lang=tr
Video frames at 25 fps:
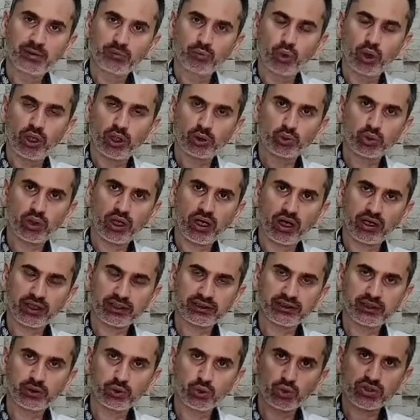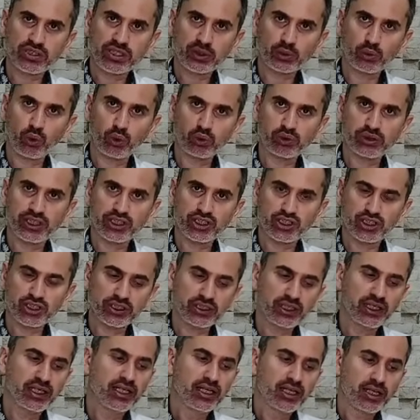Molekül ağırlıkları yüksek olduğu
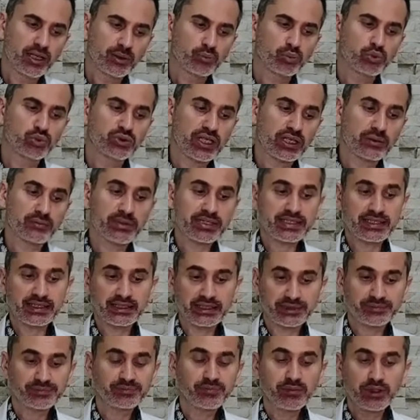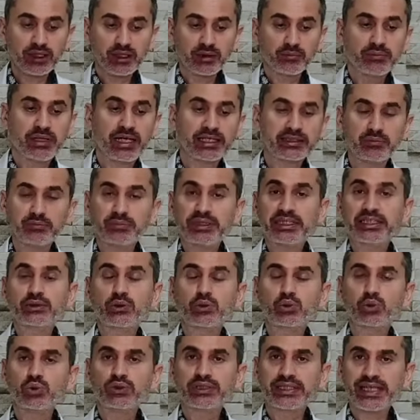için bunlar mesela belki
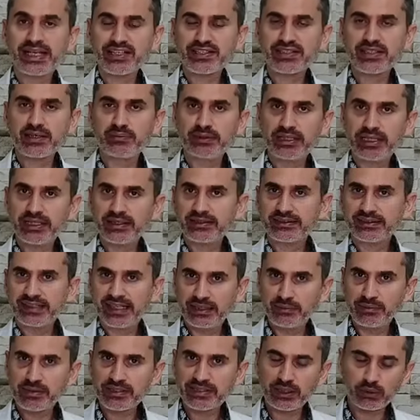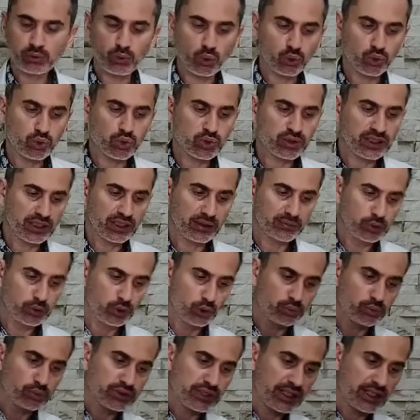1-2 gün geçse bile tenimizde kokusu kalabiliyor.